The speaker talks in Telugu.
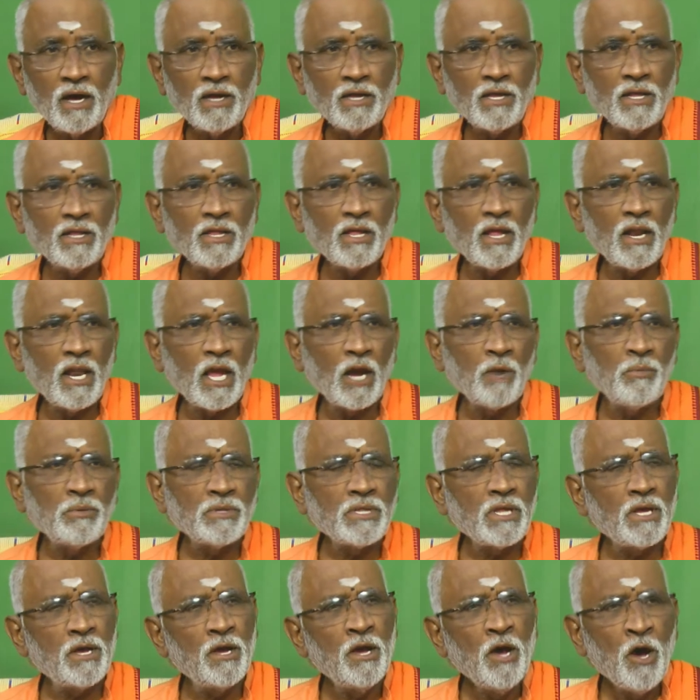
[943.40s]
ఏ
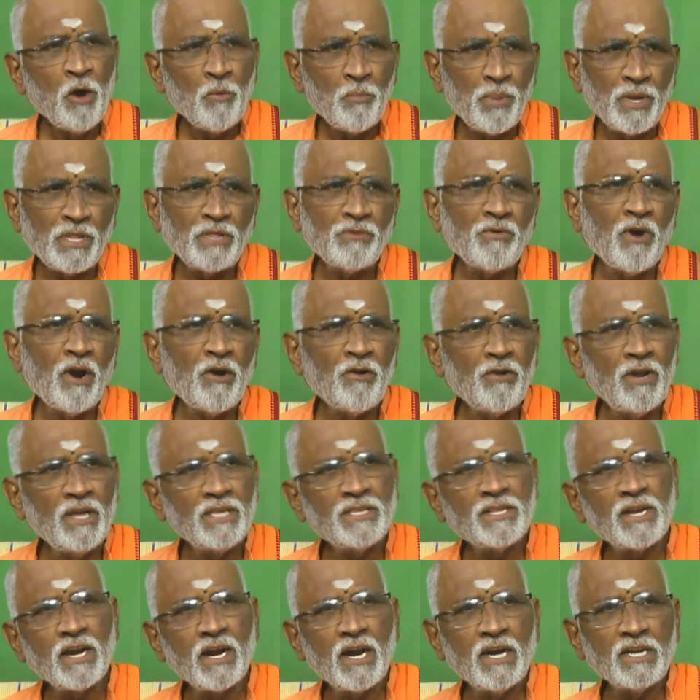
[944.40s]
లేకపోతే ప్రతివాడు
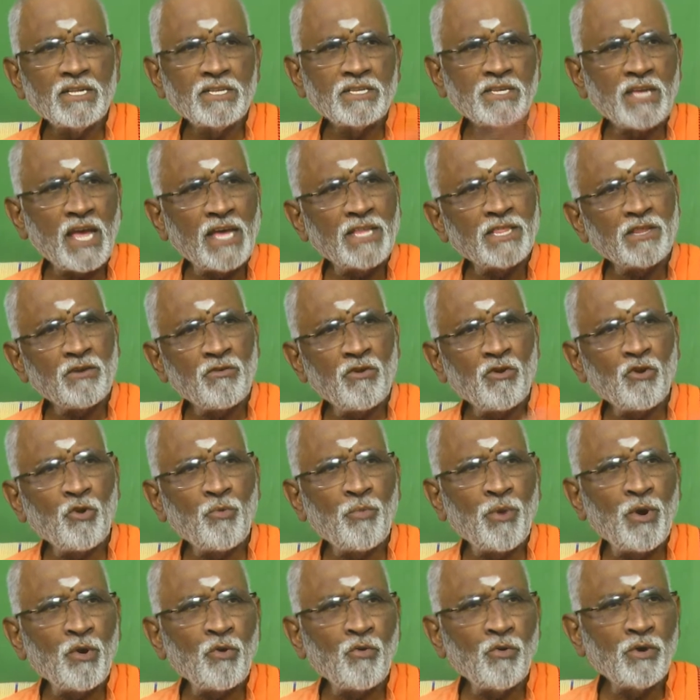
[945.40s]
లేచిన కానీ సాయంత్రం వరకు
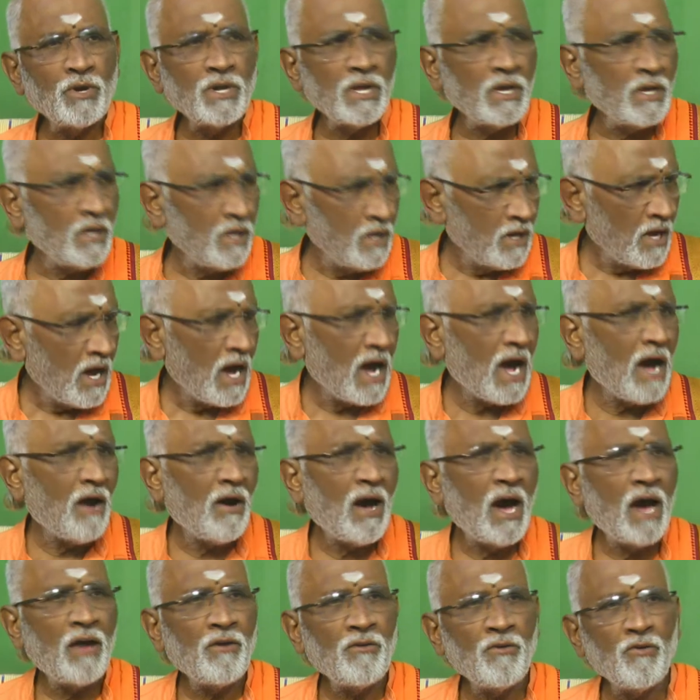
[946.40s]
పడుకుంటే
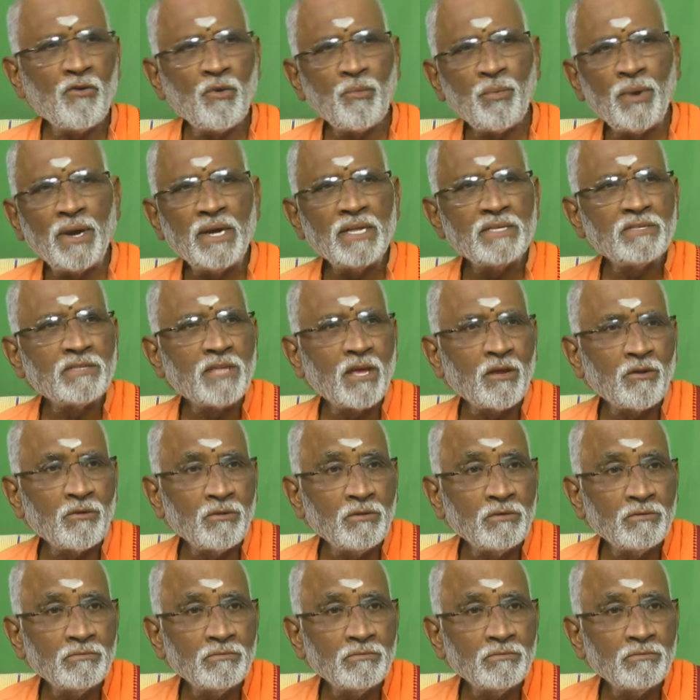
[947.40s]
ఆహారం ఎవరు పండిస్తారు